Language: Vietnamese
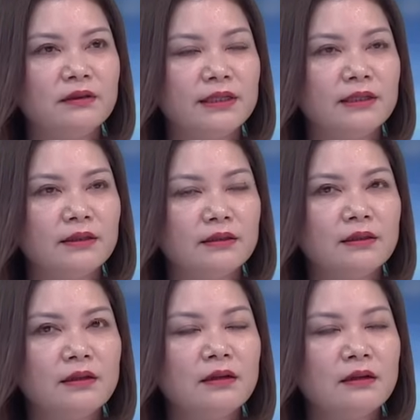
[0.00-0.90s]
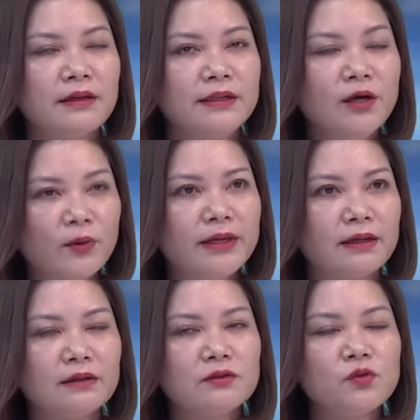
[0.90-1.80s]
phải thực hiện cái điều
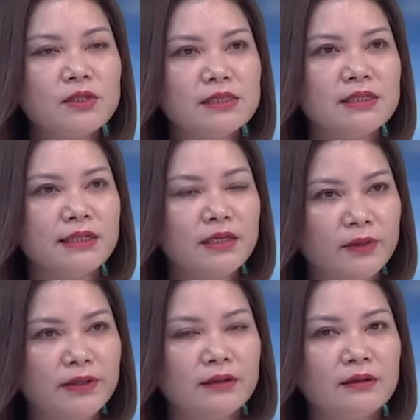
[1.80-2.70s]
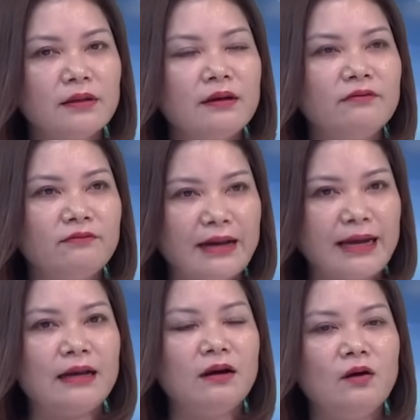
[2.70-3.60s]
kiện, duy trì cái điều kiện
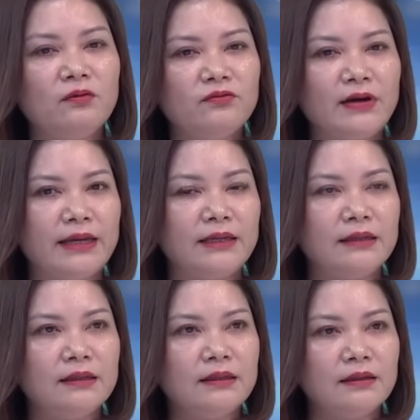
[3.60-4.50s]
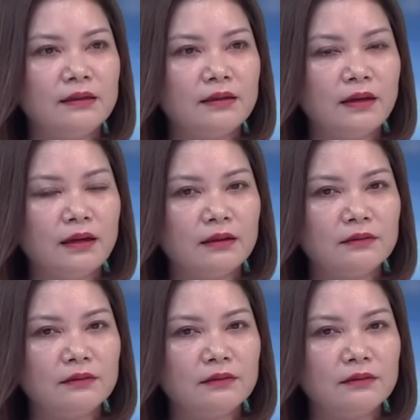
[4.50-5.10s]
và họ phải uh,